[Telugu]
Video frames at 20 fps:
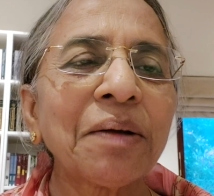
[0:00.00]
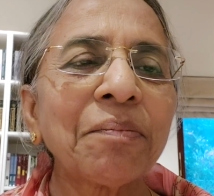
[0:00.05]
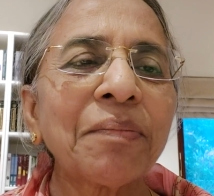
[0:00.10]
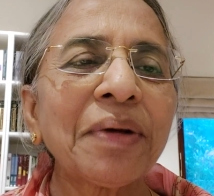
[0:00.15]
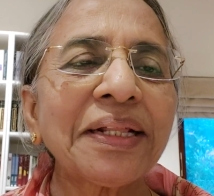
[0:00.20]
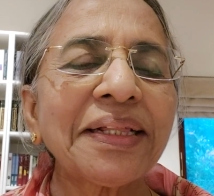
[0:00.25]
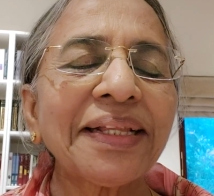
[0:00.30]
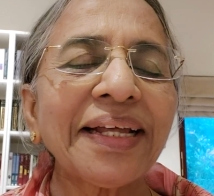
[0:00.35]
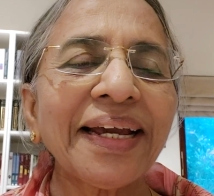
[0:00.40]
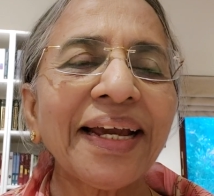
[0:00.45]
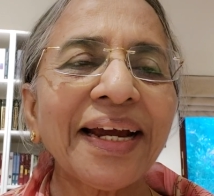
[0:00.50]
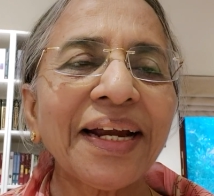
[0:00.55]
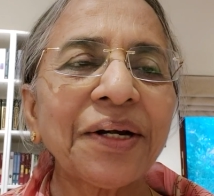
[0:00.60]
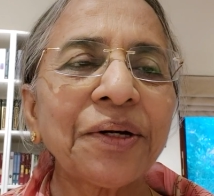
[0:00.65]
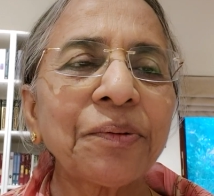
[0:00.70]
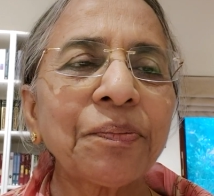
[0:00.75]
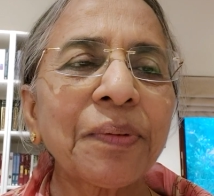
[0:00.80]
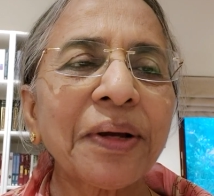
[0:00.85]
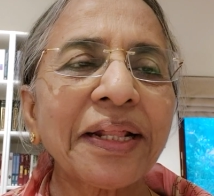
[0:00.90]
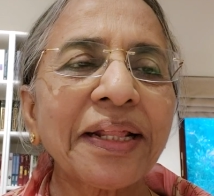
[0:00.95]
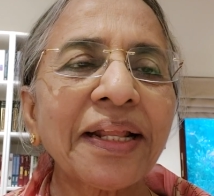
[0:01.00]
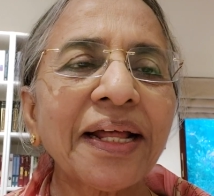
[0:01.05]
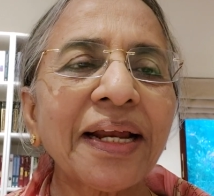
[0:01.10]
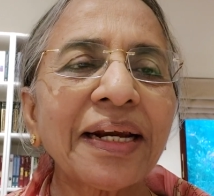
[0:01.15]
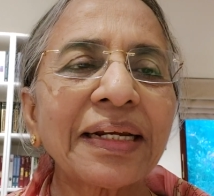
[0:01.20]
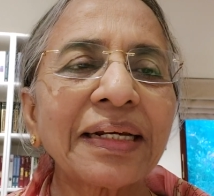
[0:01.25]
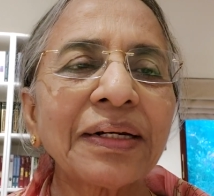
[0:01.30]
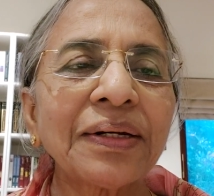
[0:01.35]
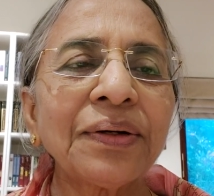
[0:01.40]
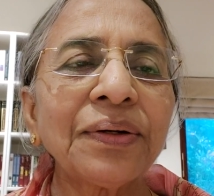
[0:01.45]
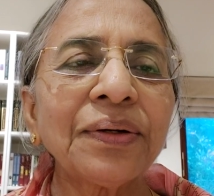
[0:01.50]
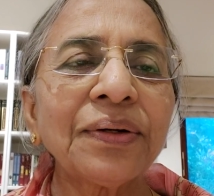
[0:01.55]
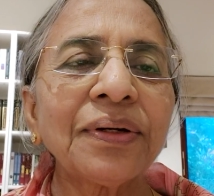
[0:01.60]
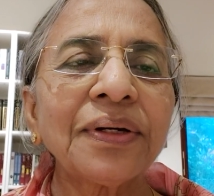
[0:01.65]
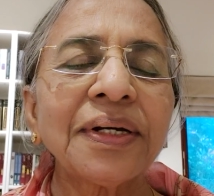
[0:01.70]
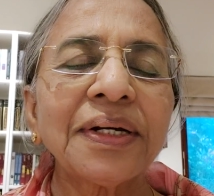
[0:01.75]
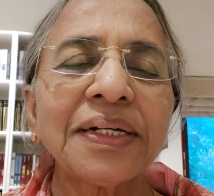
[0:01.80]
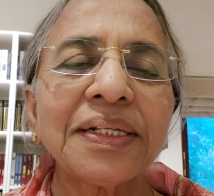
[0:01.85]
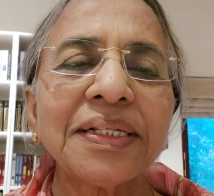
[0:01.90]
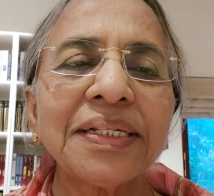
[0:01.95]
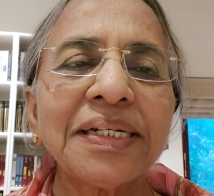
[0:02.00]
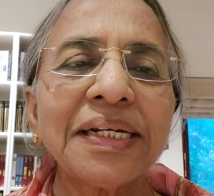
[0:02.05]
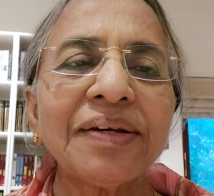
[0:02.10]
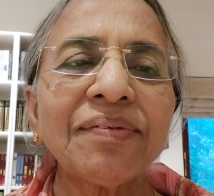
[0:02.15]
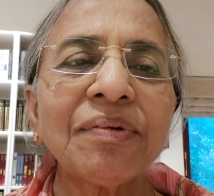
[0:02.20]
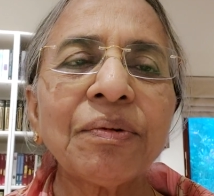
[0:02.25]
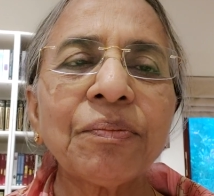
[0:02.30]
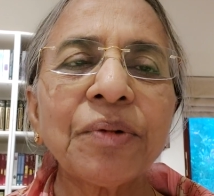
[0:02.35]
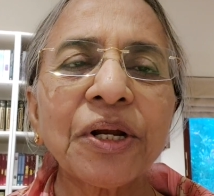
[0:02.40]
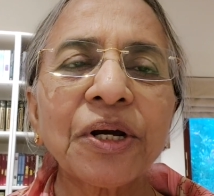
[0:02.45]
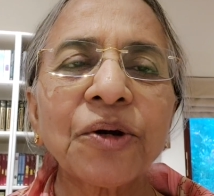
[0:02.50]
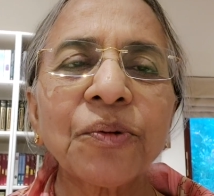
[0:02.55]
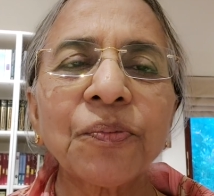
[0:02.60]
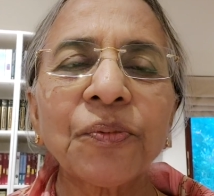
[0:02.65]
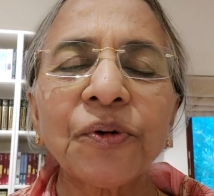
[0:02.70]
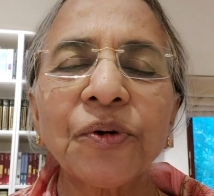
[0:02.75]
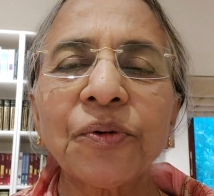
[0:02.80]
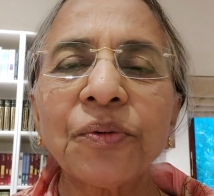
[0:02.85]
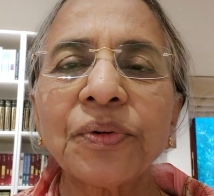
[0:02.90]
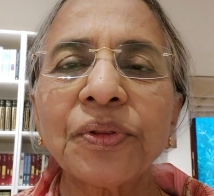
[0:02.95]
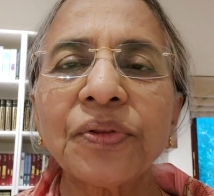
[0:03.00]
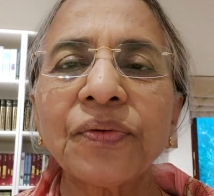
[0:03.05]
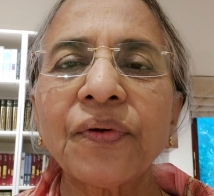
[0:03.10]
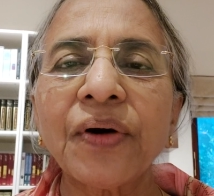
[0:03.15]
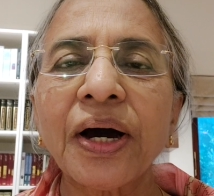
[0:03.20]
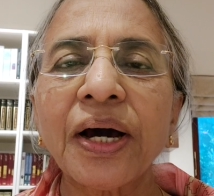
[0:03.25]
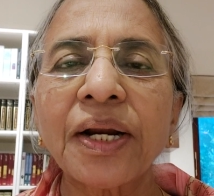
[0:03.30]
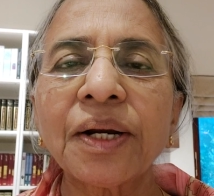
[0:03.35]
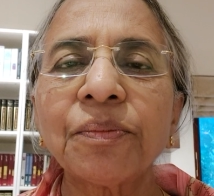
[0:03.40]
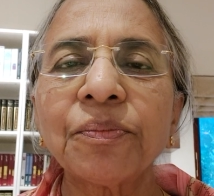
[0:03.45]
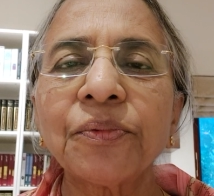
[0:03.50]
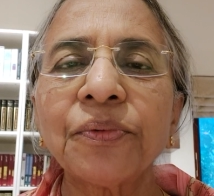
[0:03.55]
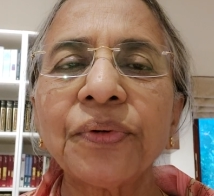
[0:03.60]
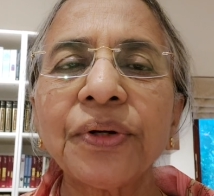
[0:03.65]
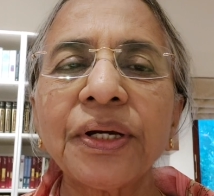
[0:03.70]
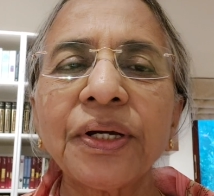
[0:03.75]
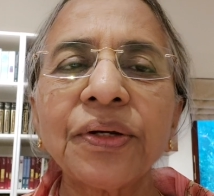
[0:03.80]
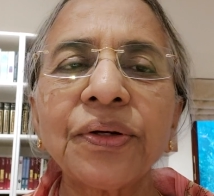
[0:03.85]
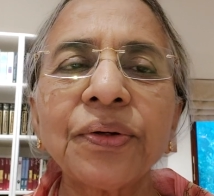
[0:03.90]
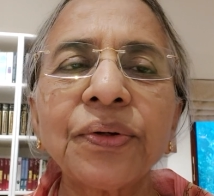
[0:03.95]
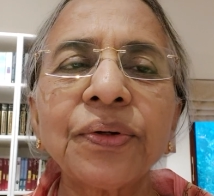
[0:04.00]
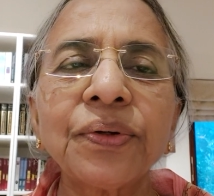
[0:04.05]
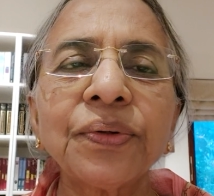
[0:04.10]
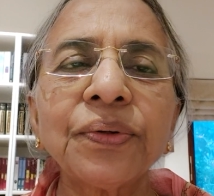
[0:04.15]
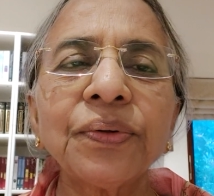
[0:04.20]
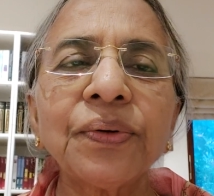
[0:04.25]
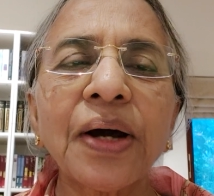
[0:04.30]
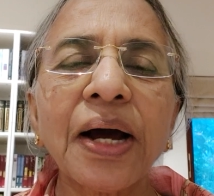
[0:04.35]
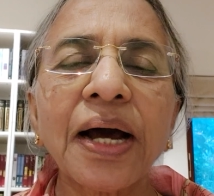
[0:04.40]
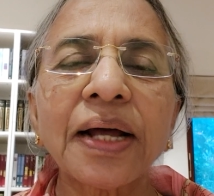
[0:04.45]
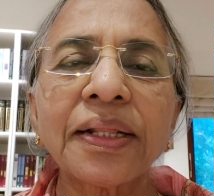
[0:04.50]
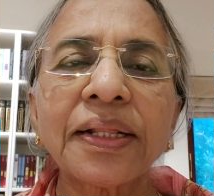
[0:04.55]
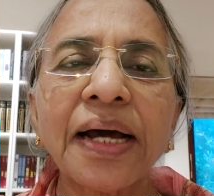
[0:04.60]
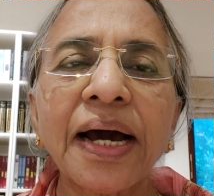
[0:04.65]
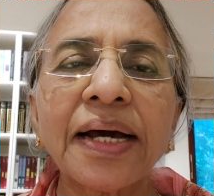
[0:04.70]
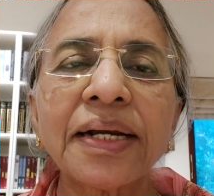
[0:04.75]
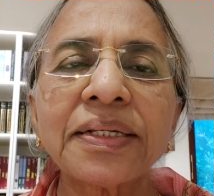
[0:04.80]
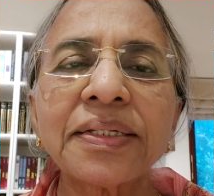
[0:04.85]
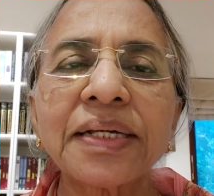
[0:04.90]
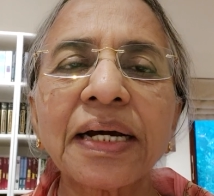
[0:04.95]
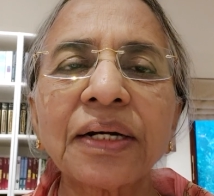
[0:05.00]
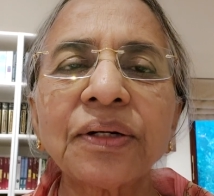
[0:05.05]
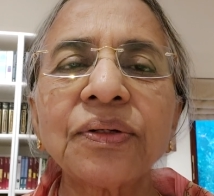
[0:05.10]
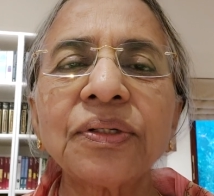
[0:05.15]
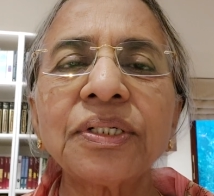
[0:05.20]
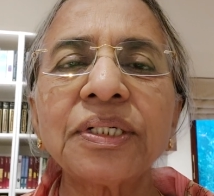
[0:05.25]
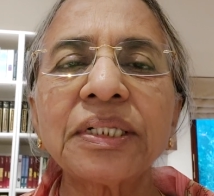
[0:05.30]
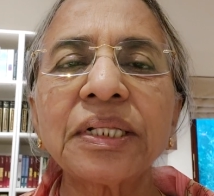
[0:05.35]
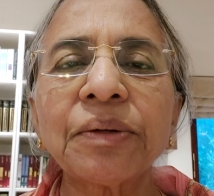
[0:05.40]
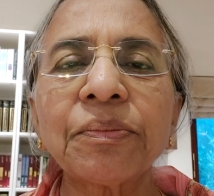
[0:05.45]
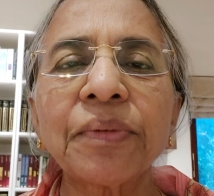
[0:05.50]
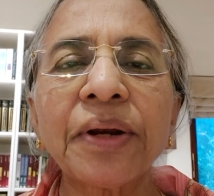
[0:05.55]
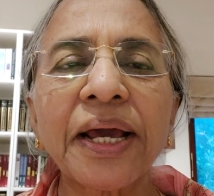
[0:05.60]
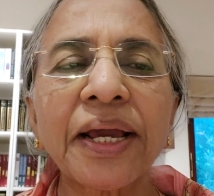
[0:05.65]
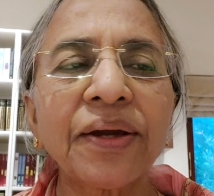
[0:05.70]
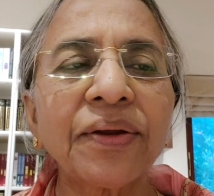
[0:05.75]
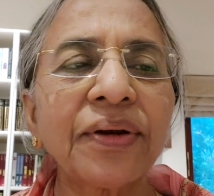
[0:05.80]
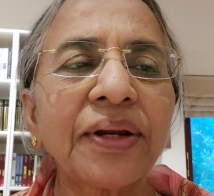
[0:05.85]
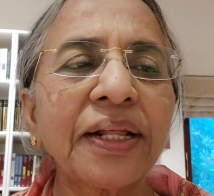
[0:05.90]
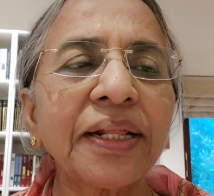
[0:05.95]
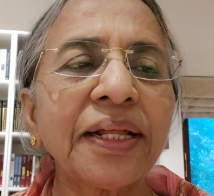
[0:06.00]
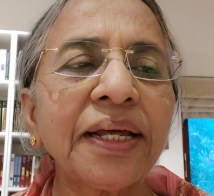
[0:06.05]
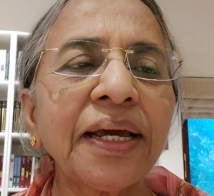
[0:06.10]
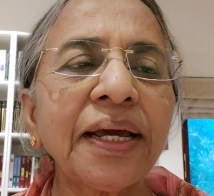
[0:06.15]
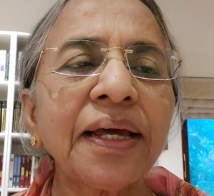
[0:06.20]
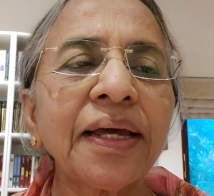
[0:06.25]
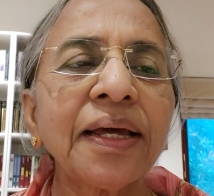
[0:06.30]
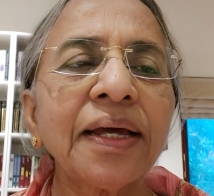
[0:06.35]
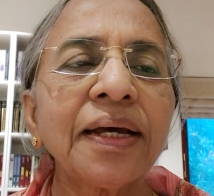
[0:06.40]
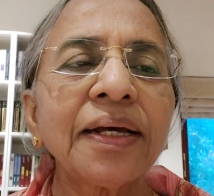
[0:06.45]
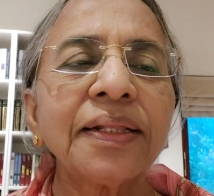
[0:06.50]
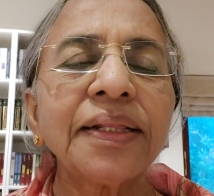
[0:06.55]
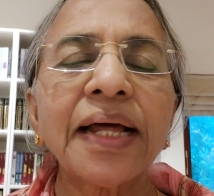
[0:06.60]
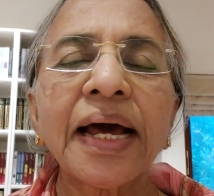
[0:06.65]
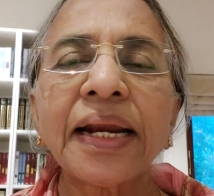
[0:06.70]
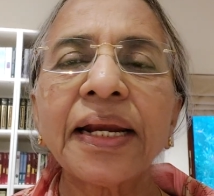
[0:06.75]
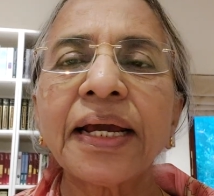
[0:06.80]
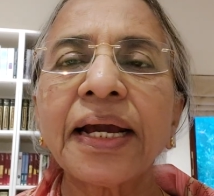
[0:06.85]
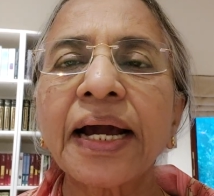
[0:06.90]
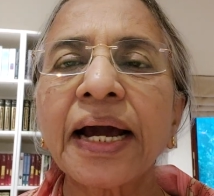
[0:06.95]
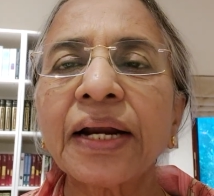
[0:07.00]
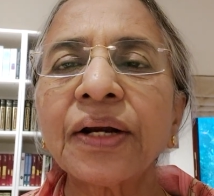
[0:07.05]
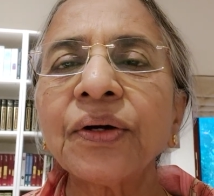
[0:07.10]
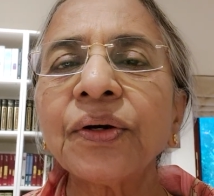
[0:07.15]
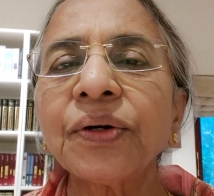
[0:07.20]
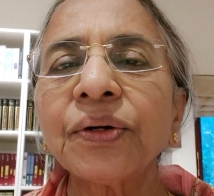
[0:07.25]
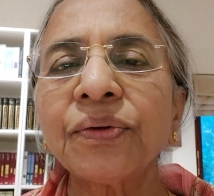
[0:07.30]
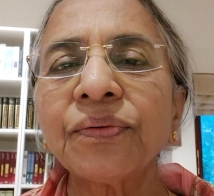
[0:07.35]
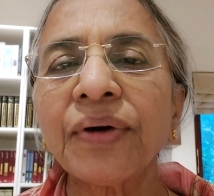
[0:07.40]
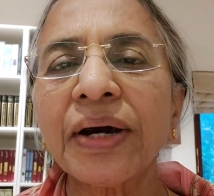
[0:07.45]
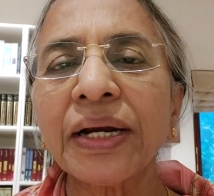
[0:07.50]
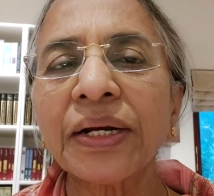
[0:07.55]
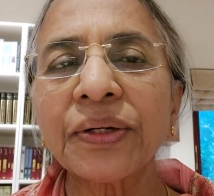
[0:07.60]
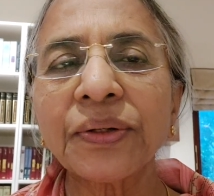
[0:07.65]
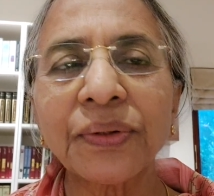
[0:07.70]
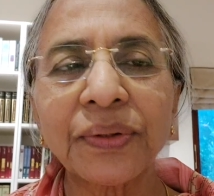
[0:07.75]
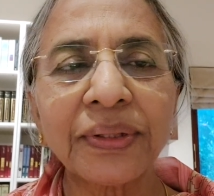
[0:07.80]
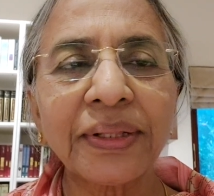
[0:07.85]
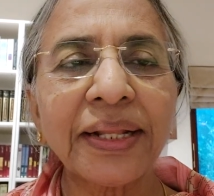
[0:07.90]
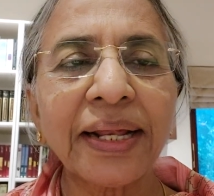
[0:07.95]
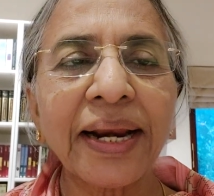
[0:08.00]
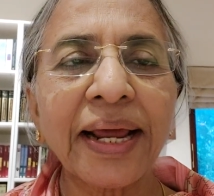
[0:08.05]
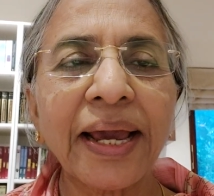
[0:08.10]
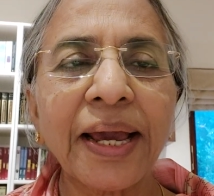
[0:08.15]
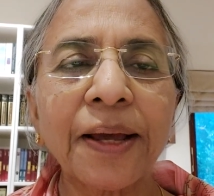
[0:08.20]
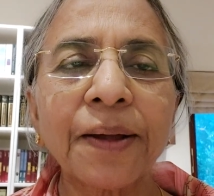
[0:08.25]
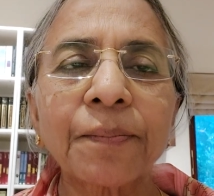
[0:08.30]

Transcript: మత్త ఏడు పద్నాలుగులో జీవమునకు పోవు ద్వారము ఇరుకును ఆ దారి సంకుచితమునై ఉన్నది దాన్ని కనుగొని వారు కొందరే